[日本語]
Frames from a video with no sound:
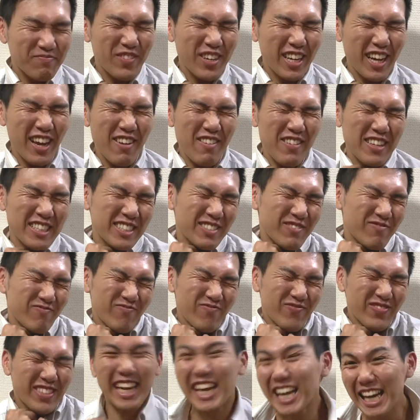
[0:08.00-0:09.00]
もう一回いきます
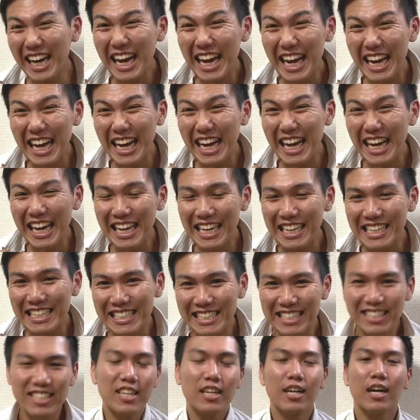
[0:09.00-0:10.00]
キラーン、は
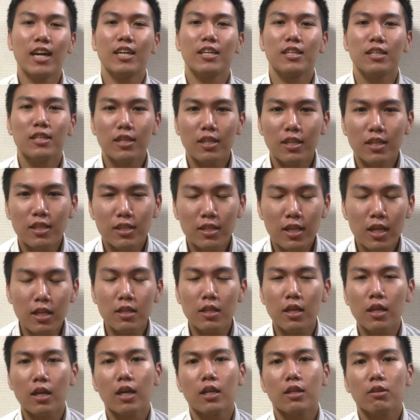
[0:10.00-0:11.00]
い、なん
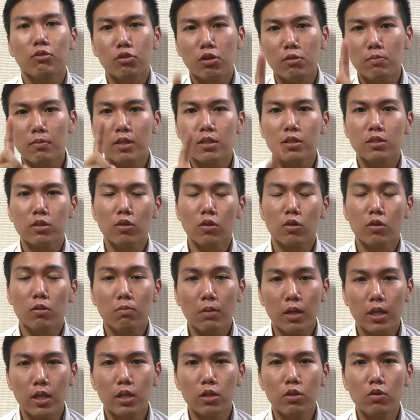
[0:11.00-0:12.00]
でかと言いますと、
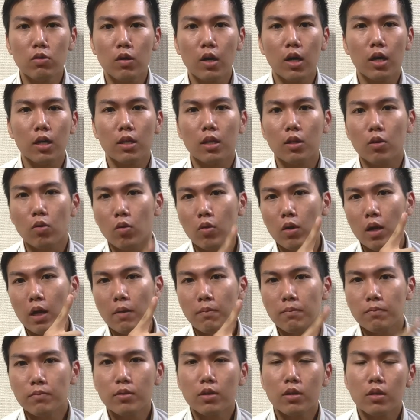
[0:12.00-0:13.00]
まあ、昨日あげた動画
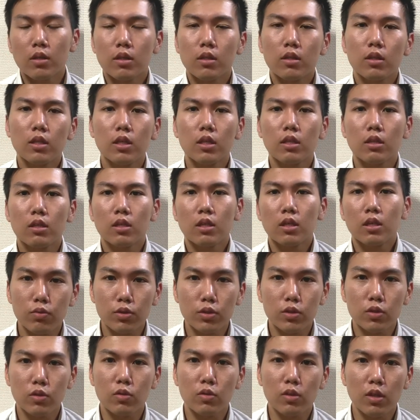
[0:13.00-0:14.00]
に服
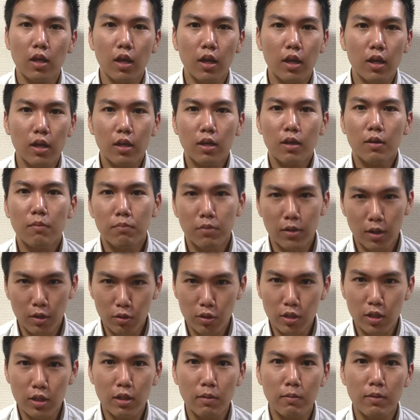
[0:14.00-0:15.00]
装でピアノ
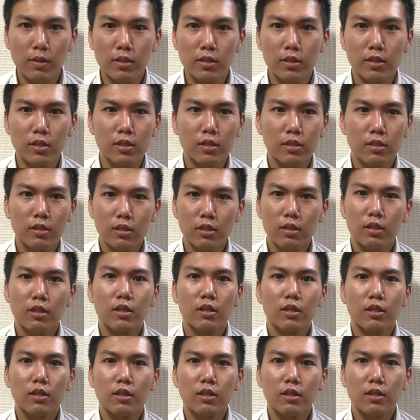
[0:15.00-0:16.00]
弾いてます
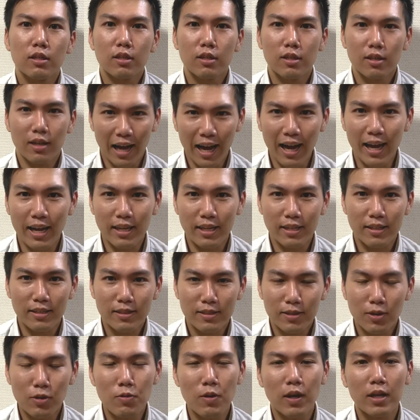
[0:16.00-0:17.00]
はい
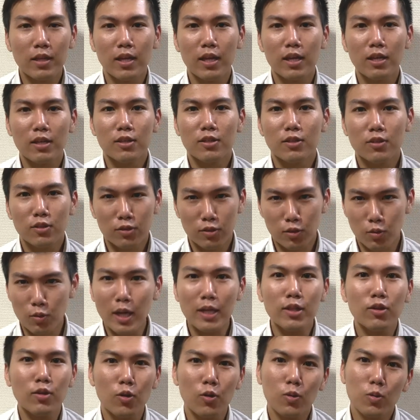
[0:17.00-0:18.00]
というわけでその
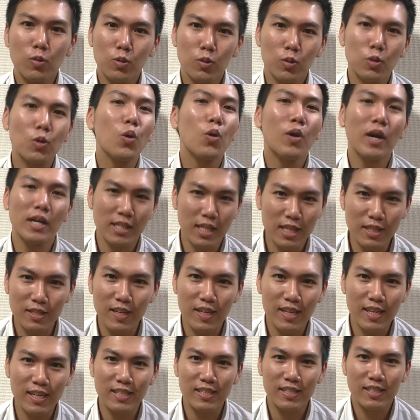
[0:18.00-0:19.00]
後の動画撮影
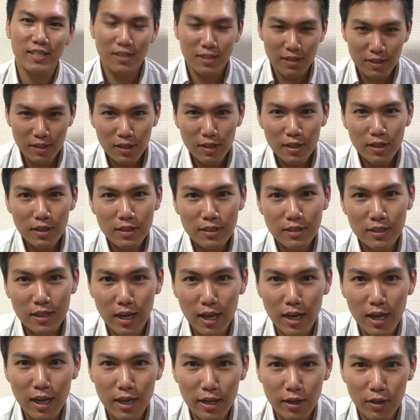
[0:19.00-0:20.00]
です
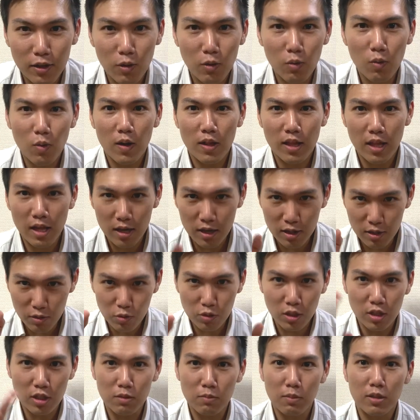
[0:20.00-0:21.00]
さあ今日は何を
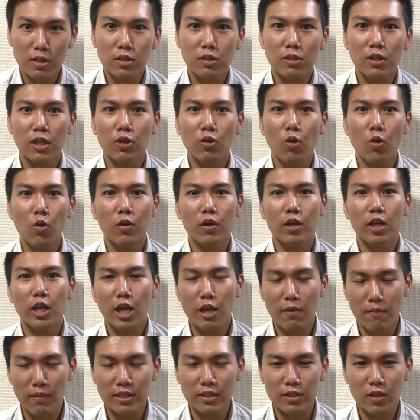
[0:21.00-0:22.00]
説明するかと言
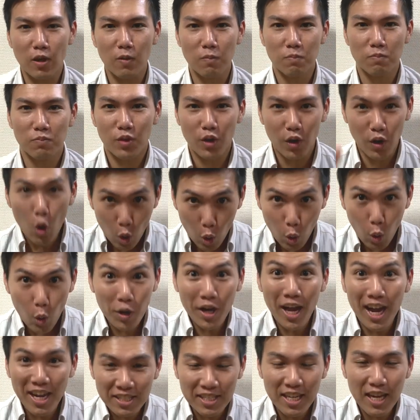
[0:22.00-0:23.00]
いますとお
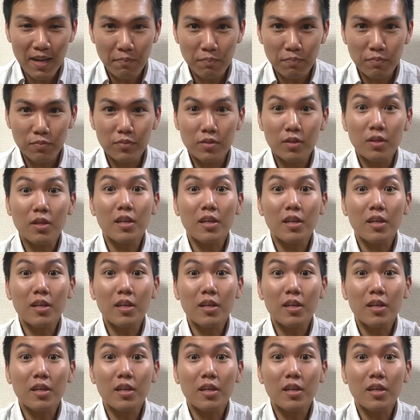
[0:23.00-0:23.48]
客さん